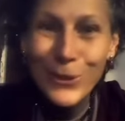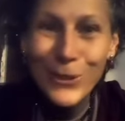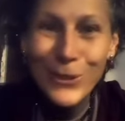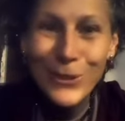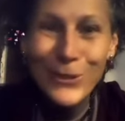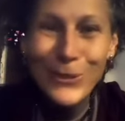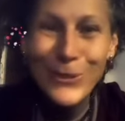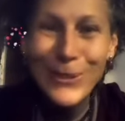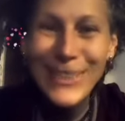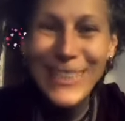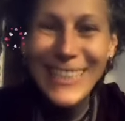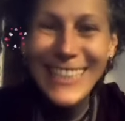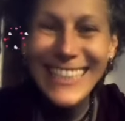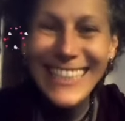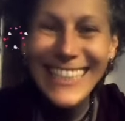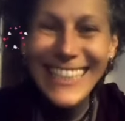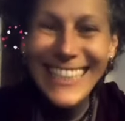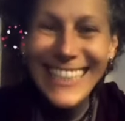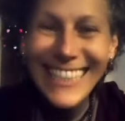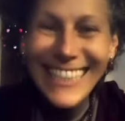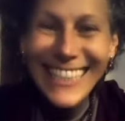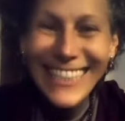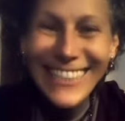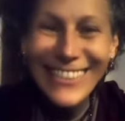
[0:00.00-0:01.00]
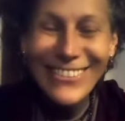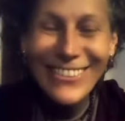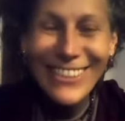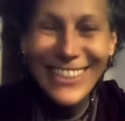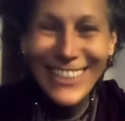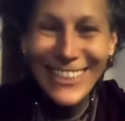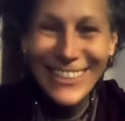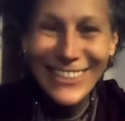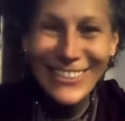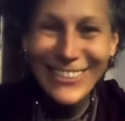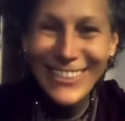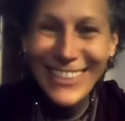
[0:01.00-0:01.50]
escutando a
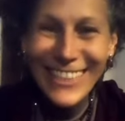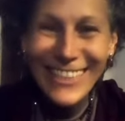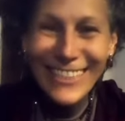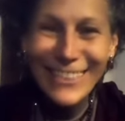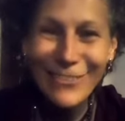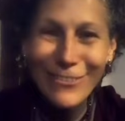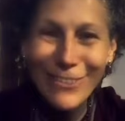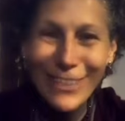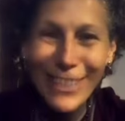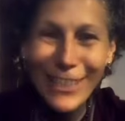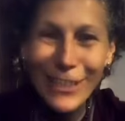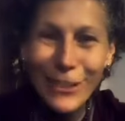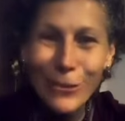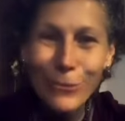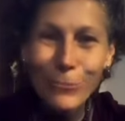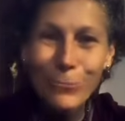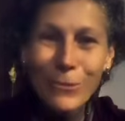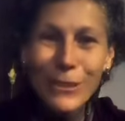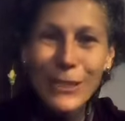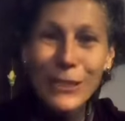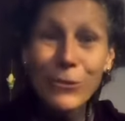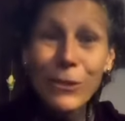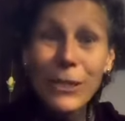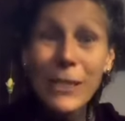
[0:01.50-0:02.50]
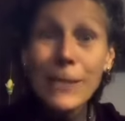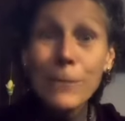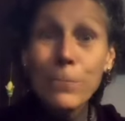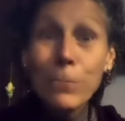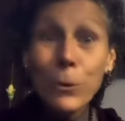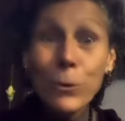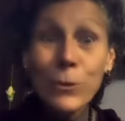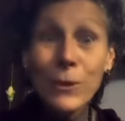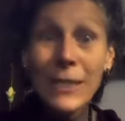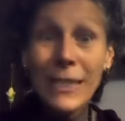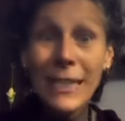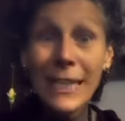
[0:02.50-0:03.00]
natureza falar comigo,
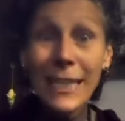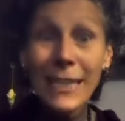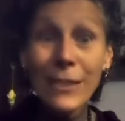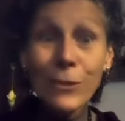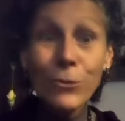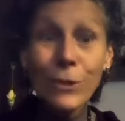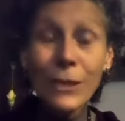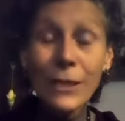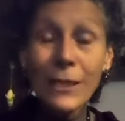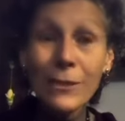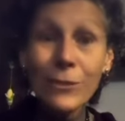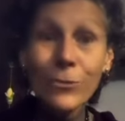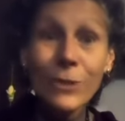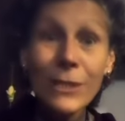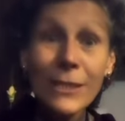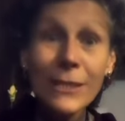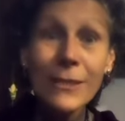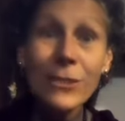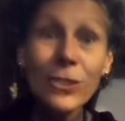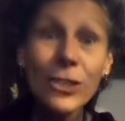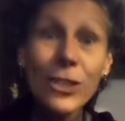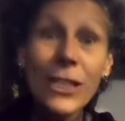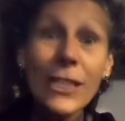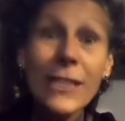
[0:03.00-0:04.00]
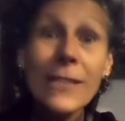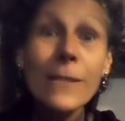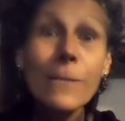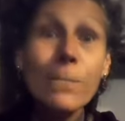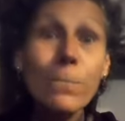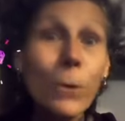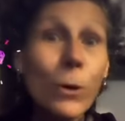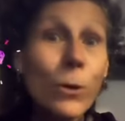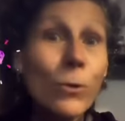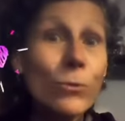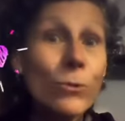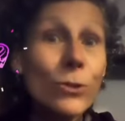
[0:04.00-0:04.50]
respondendo, a natureza te
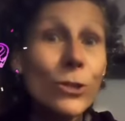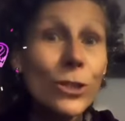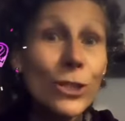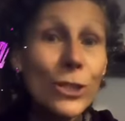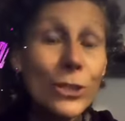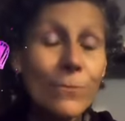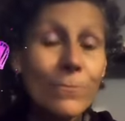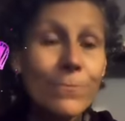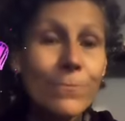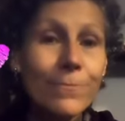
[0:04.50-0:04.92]
responde.